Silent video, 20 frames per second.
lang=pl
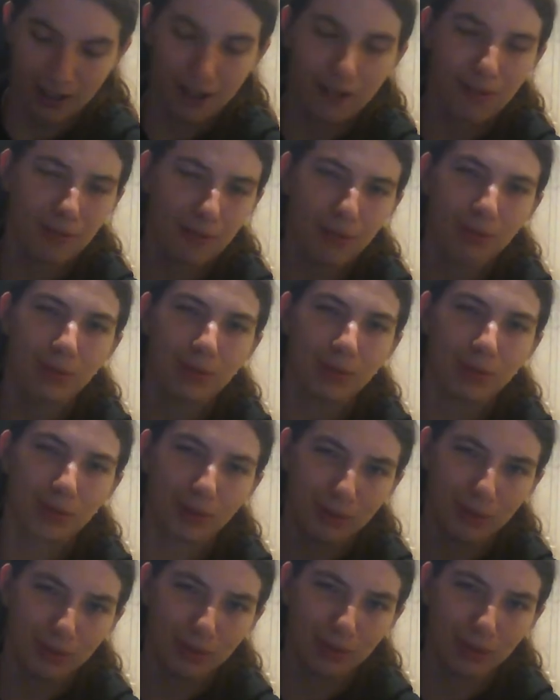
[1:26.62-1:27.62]
po prostu
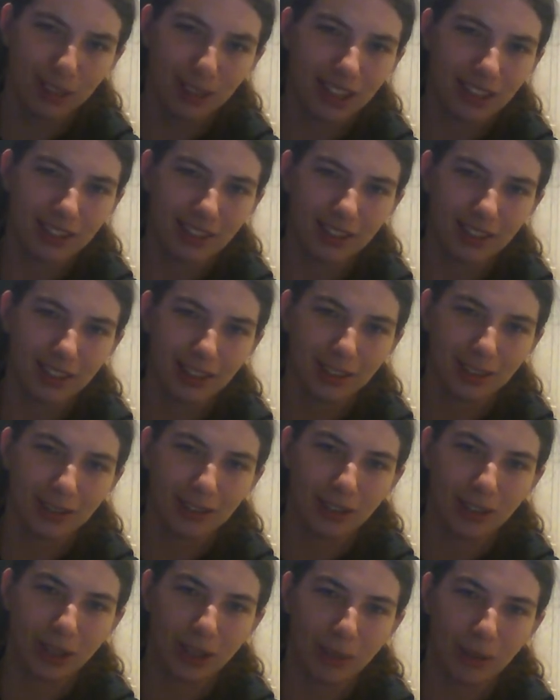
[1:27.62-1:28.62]
to, Zresztą
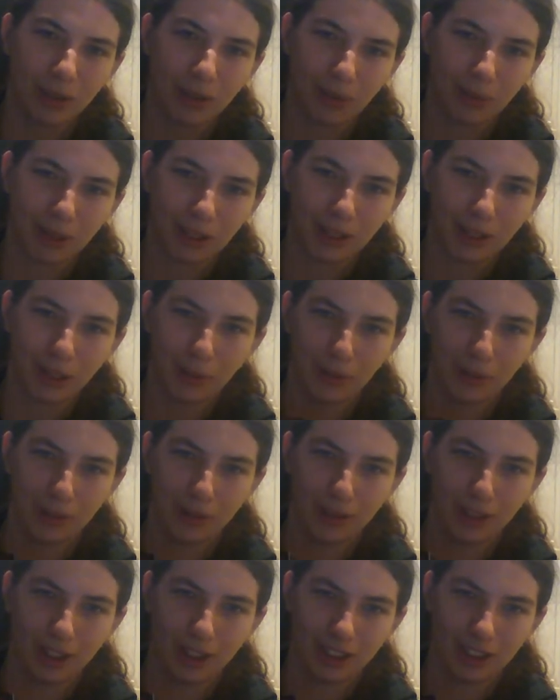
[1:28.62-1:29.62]
sama okładka mówi
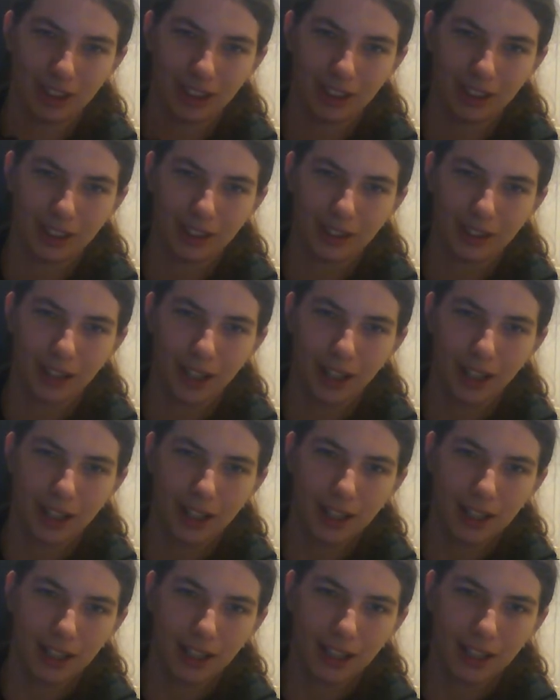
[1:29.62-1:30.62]
więcej.
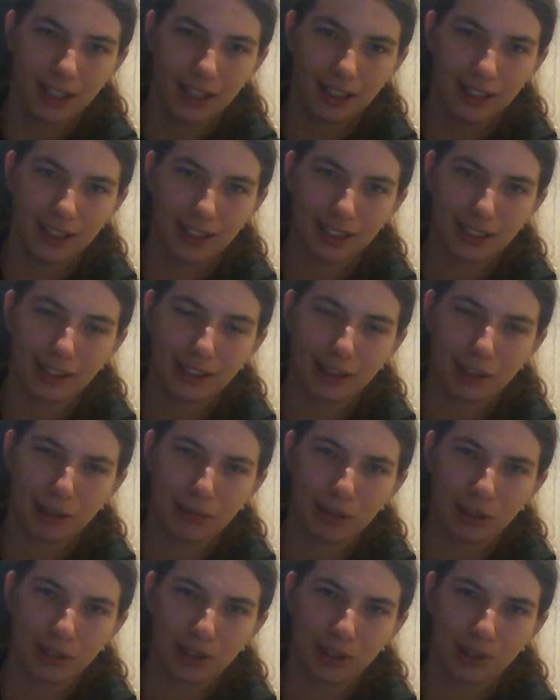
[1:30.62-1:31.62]
Jedna z
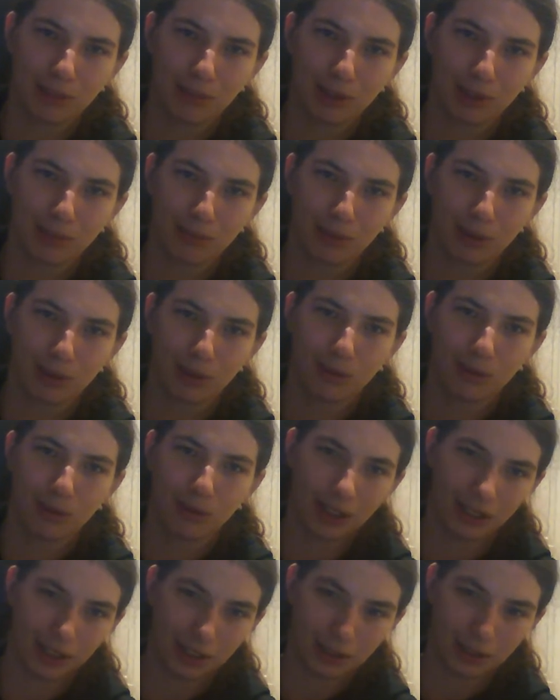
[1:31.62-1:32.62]
lepszych w tym roku,
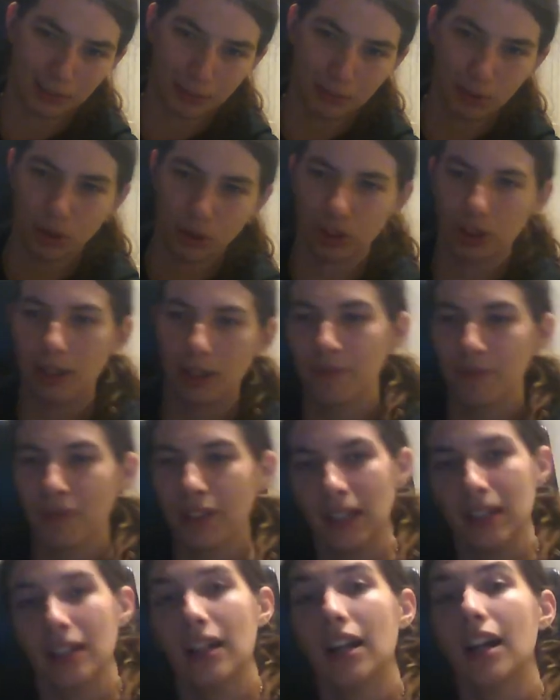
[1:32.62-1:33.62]
jakie można.
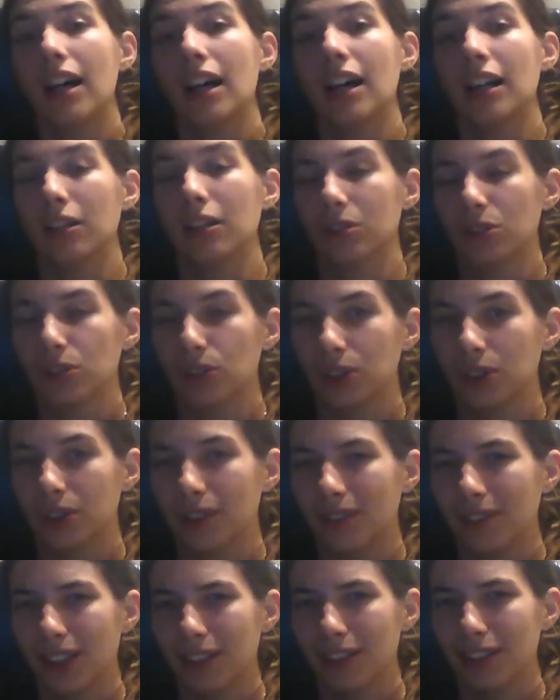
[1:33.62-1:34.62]
A i oczywiście
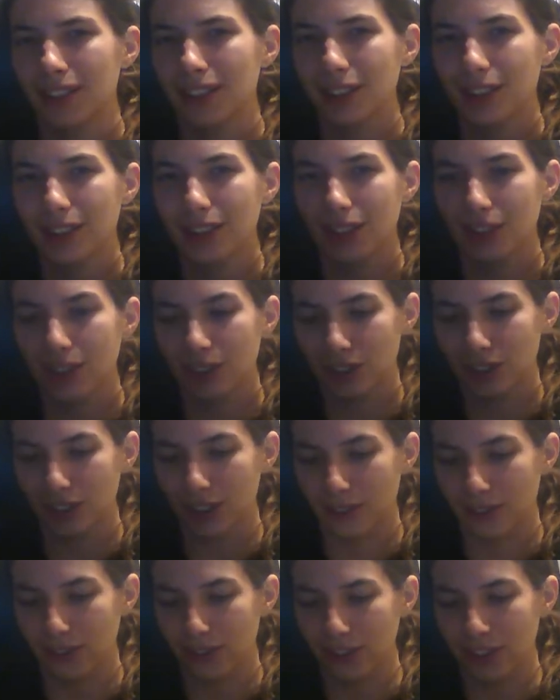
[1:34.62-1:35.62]
warto zaznaczyć,
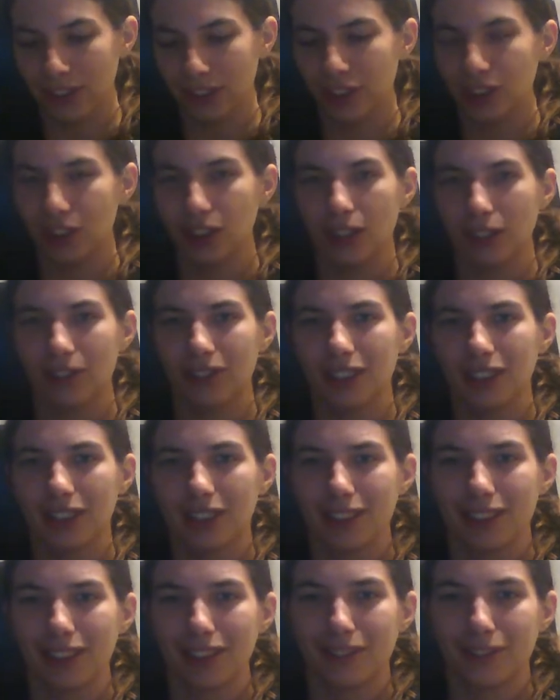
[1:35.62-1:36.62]
że fizyczne
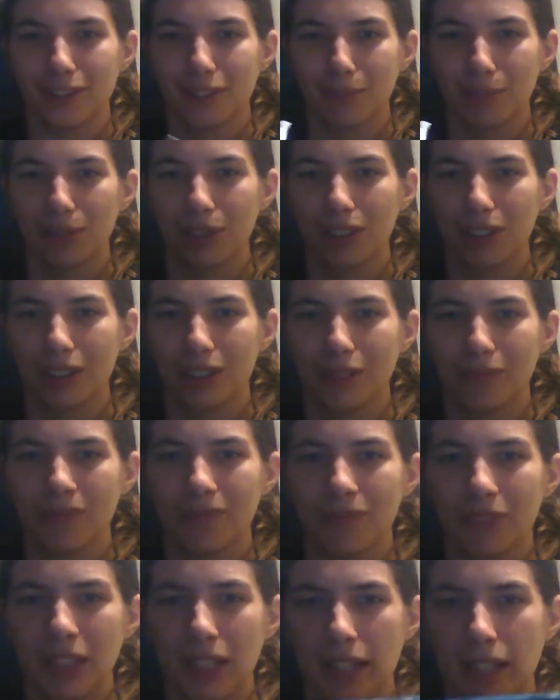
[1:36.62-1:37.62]
wydanie, które posiadam,
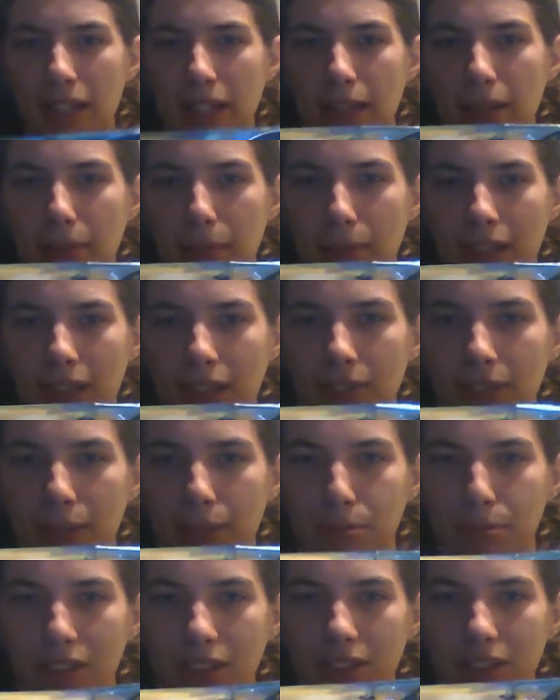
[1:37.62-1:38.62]
ma dwie
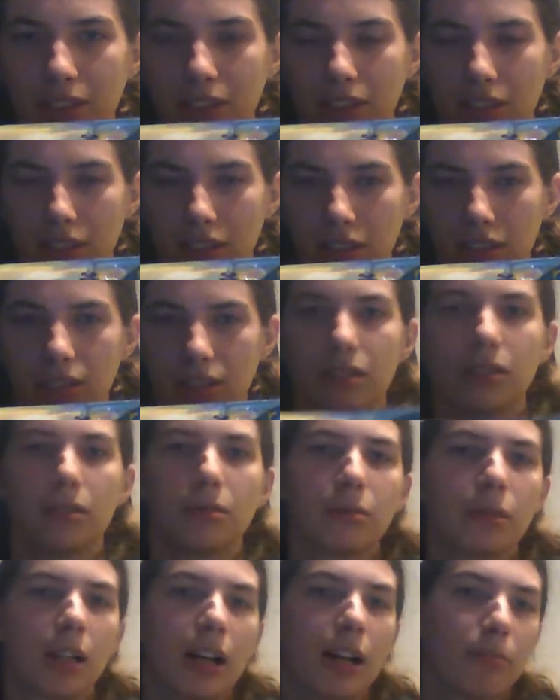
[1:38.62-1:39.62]
płyty.
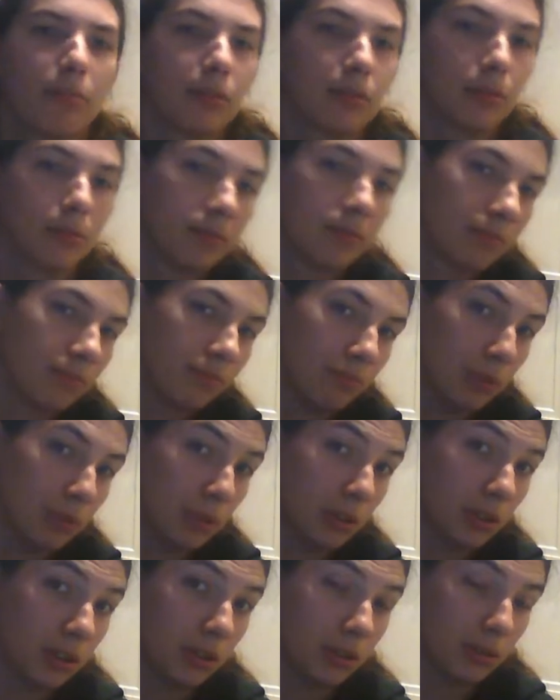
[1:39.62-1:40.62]
Zresztą Apple
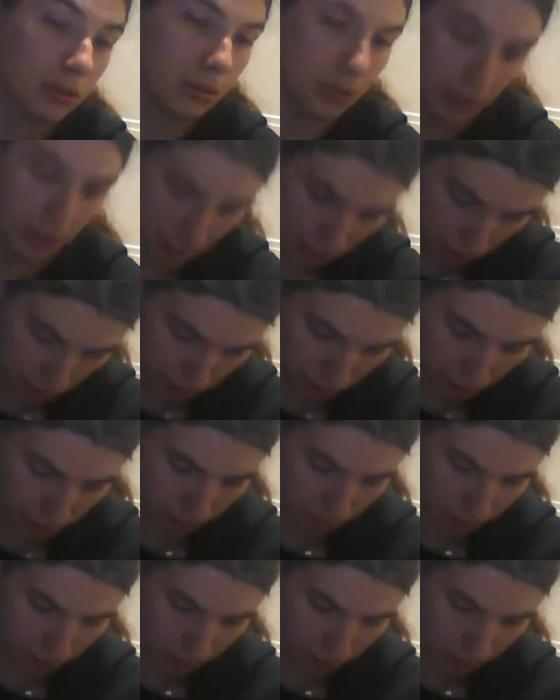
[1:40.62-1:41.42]
Music, który też